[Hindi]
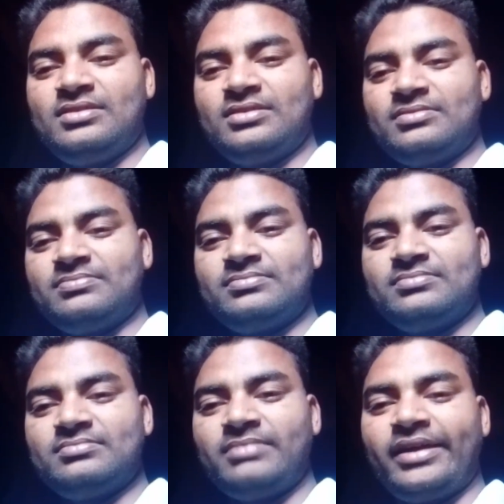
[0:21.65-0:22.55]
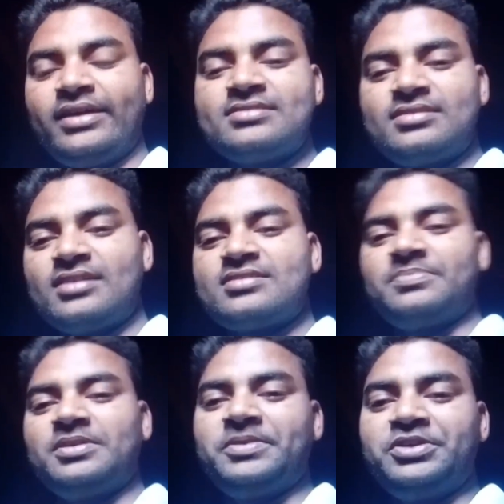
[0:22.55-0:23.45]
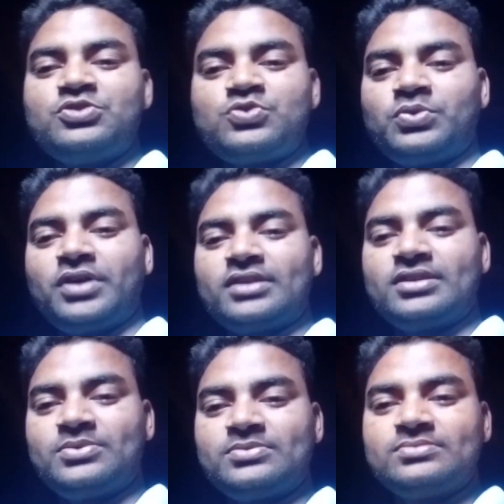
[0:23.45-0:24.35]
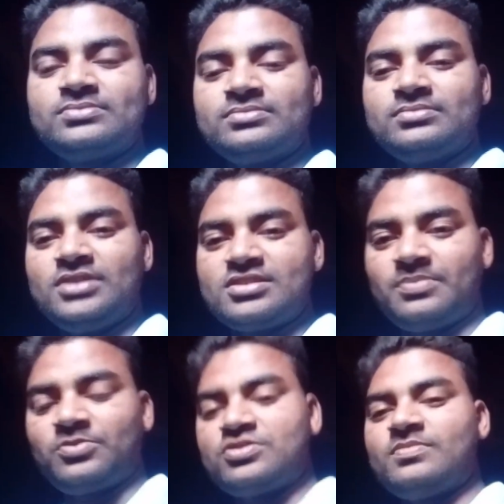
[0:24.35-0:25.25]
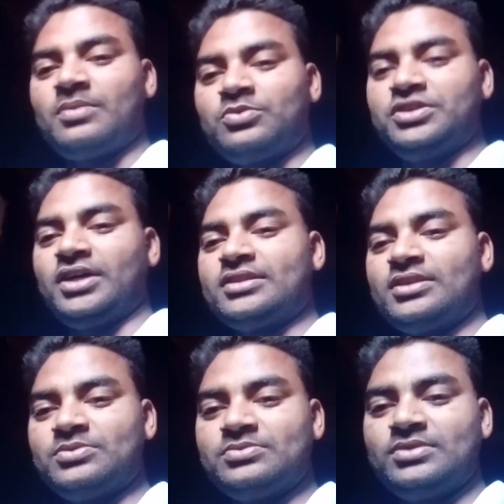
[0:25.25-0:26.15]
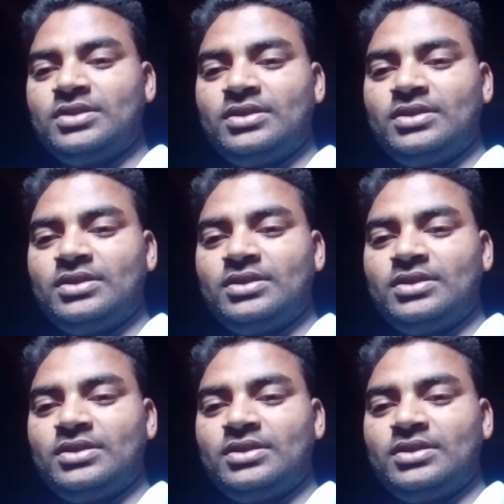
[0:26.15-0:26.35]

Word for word: और मैं किस तरह से अपने वीडियो शूट करता हूँ ये सब कुछ मैं आपको दिखाता हूँ